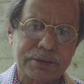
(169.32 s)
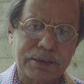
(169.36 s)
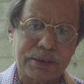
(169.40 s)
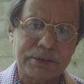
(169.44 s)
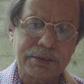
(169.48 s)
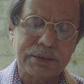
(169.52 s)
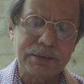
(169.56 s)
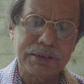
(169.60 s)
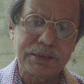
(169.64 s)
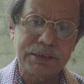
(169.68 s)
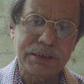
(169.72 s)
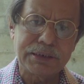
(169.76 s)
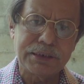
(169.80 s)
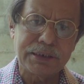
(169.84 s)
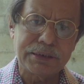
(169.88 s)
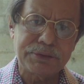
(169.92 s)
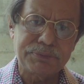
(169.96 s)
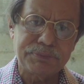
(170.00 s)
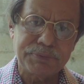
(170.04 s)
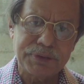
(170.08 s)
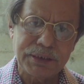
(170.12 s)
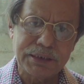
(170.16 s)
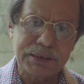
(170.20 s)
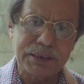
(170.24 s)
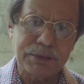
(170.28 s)
তাদের নিজেদের
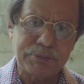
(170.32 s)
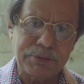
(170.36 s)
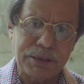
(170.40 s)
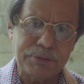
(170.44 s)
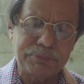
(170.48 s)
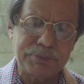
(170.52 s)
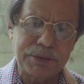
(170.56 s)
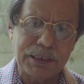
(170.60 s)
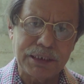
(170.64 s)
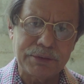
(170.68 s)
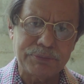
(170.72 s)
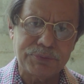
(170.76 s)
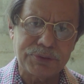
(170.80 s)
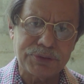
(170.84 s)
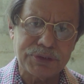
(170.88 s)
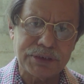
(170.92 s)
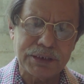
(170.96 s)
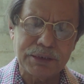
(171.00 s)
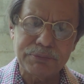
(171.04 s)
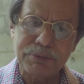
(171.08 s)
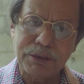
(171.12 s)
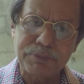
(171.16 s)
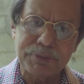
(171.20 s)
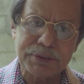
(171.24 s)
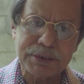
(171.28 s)
চিন্তা ভাবনা এবং
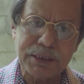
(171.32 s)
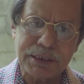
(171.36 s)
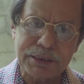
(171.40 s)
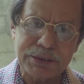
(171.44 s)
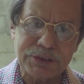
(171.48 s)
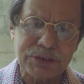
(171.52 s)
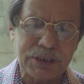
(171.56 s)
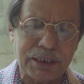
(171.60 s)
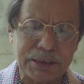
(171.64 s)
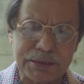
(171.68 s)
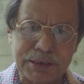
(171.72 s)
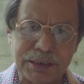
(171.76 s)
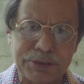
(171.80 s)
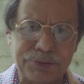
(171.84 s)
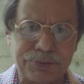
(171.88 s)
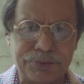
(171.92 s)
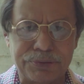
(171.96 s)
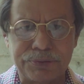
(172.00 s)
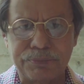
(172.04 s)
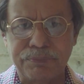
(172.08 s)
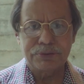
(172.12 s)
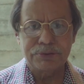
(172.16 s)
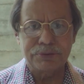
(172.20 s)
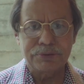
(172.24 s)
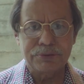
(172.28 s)
সেইভাবে তাকে সাজানো
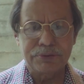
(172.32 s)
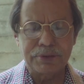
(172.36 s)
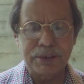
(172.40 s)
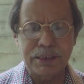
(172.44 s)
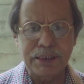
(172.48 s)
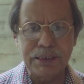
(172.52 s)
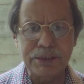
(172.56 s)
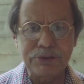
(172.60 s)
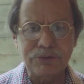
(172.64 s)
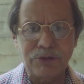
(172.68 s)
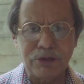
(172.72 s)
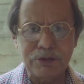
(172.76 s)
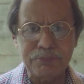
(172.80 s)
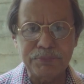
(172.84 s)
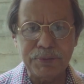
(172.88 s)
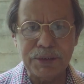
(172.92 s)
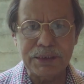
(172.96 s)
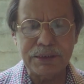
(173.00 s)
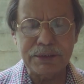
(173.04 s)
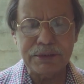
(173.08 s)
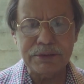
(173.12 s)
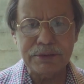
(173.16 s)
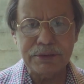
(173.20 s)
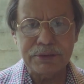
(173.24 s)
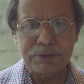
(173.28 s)
তো এই
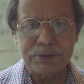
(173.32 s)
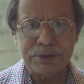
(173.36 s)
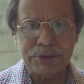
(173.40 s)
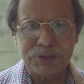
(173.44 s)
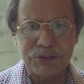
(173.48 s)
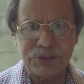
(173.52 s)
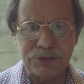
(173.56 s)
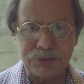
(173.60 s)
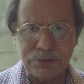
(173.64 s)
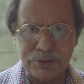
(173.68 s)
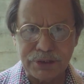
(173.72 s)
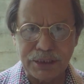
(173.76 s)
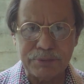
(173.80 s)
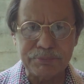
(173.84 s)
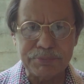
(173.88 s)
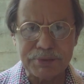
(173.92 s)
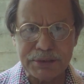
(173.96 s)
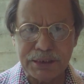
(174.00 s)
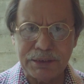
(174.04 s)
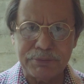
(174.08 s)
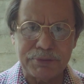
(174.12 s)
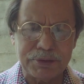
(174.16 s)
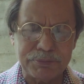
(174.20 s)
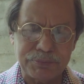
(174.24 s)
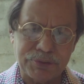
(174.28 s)
গল্পের
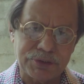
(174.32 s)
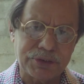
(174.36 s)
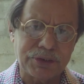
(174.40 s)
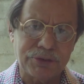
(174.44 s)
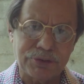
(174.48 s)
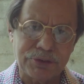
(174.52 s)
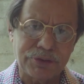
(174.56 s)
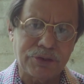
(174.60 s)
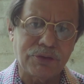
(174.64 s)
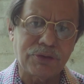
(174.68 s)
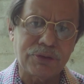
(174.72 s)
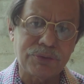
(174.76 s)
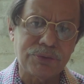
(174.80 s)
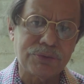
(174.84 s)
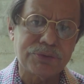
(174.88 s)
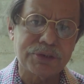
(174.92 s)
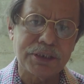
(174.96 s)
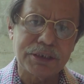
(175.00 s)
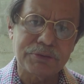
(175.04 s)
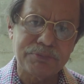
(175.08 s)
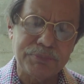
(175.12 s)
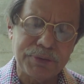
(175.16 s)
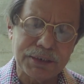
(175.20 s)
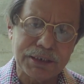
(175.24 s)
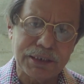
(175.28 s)
শিরোনামটি আমার মনে হয়
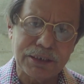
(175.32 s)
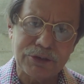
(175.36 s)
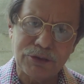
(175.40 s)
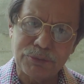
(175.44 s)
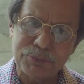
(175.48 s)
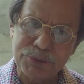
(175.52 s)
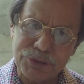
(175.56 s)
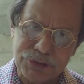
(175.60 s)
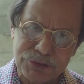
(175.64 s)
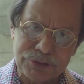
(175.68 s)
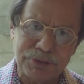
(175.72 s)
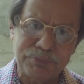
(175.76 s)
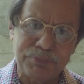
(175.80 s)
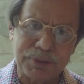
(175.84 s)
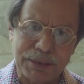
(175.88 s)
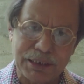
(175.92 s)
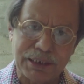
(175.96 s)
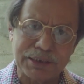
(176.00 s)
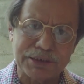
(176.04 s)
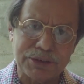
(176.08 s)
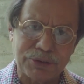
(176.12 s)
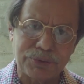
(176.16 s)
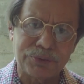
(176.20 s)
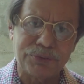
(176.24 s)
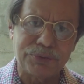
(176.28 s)
অলৌকিক বিকেল অবশ্যই
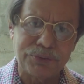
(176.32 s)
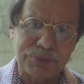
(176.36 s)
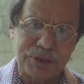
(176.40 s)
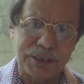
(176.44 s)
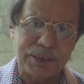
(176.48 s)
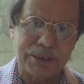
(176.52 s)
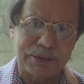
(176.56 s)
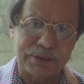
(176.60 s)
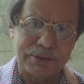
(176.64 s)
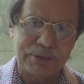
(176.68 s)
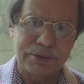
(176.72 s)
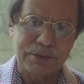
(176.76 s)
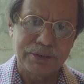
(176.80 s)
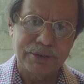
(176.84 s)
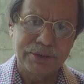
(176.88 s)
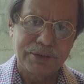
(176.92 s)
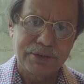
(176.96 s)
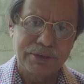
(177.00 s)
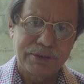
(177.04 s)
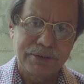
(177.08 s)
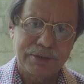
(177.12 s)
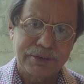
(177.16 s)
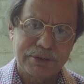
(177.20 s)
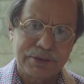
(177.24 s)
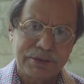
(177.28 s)
বিকেলটি অলৌকিক
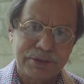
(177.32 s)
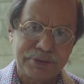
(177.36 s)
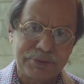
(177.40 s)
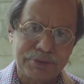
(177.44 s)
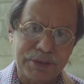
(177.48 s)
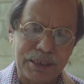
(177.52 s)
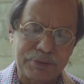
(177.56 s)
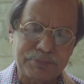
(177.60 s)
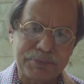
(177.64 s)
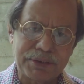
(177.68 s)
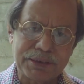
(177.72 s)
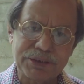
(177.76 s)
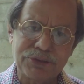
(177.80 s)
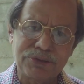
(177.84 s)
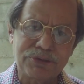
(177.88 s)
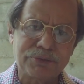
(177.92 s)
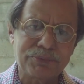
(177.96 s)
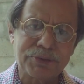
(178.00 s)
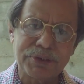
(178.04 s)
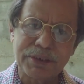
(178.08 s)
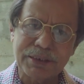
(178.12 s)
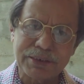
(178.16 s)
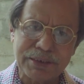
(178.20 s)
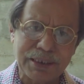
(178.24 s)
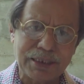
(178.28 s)
এবং আপনাদেরও
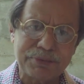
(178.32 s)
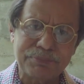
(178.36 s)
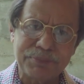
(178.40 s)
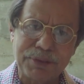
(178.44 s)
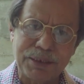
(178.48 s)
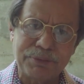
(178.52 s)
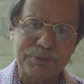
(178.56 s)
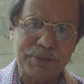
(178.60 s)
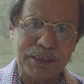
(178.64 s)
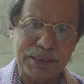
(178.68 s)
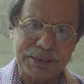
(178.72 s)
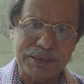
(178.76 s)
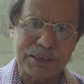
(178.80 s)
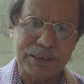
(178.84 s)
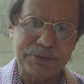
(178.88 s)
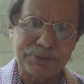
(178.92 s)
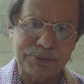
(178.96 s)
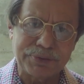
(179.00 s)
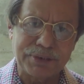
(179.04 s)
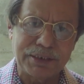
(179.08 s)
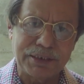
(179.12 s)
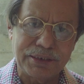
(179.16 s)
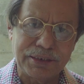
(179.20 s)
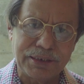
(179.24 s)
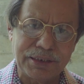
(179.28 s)
মনে থাকবে আমি আশা
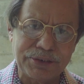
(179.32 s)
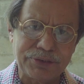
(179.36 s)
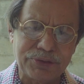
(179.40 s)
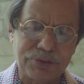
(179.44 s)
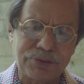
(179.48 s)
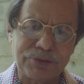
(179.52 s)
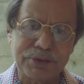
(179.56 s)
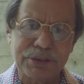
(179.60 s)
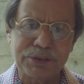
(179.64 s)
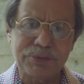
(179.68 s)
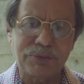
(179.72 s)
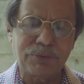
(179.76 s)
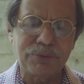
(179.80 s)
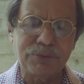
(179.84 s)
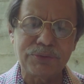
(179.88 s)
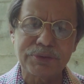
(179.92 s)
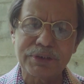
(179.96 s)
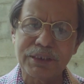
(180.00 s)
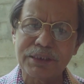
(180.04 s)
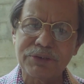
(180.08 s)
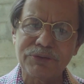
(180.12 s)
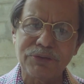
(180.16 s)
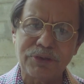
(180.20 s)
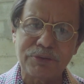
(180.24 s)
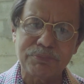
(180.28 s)
করি এই ধরনের
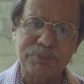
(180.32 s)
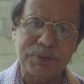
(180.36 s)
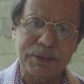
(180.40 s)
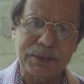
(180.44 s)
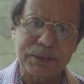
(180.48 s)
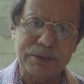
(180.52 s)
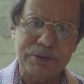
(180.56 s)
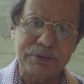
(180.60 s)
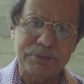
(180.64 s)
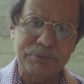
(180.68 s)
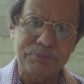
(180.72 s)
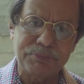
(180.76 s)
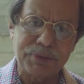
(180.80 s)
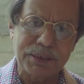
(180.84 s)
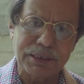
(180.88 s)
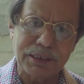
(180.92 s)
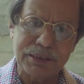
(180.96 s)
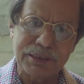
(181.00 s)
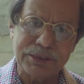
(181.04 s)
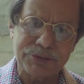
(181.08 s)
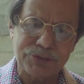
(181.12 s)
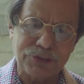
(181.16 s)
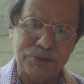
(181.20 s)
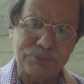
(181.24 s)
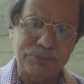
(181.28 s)
অলৌকিক গল্পের
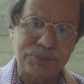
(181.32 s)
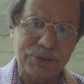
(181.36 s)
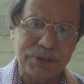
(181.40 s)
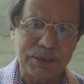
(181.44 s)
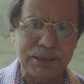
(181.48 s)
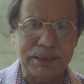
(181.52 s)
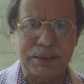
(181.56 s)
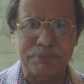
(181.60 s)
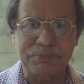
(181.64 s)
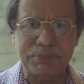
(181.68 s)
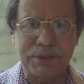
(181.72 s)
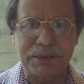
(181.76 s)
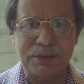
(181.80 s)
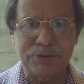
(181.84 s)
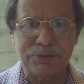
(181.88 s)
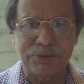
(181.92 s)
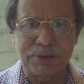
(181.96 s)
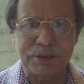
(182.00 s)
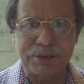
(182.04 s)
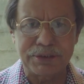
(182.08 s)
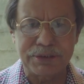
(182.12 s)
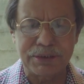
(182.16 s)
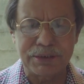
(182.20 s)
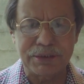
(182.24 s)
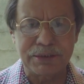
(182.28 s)
বিকেলের সম্মুখীন আপনারা
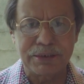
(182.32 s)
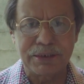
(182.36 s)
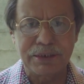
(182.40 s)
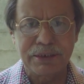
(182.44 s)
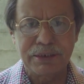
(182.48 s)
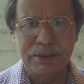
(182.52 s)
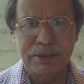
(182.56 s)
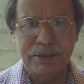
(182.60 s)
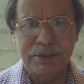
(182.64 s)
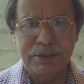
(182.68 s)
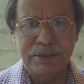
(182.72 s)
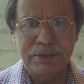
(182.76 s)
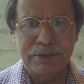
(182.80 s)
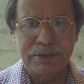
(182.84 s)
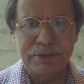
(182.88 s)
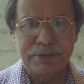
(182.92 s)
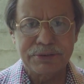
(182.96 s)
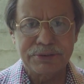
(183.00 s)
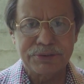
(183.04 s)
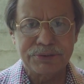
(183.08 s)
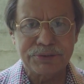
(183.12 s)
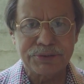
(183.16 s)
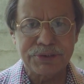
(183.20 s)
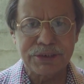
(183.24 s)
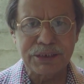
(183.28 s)
হয়েছেন
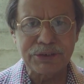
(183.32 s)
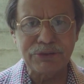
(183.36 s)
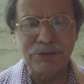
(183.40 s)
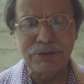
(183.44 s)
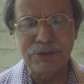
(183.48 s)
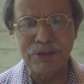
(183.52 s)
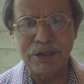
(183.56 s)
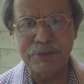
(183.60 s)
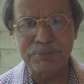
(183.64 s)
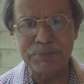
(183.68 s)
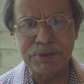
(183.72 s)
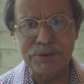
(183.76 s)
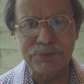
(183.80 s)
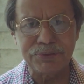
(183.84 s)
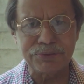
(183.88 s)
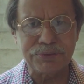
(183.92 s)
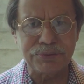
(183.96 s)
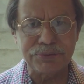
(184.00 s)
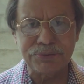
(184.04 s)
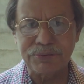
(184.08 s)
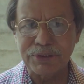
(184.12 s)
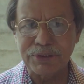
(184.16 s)
তো সেগুলিও আপনি নতুন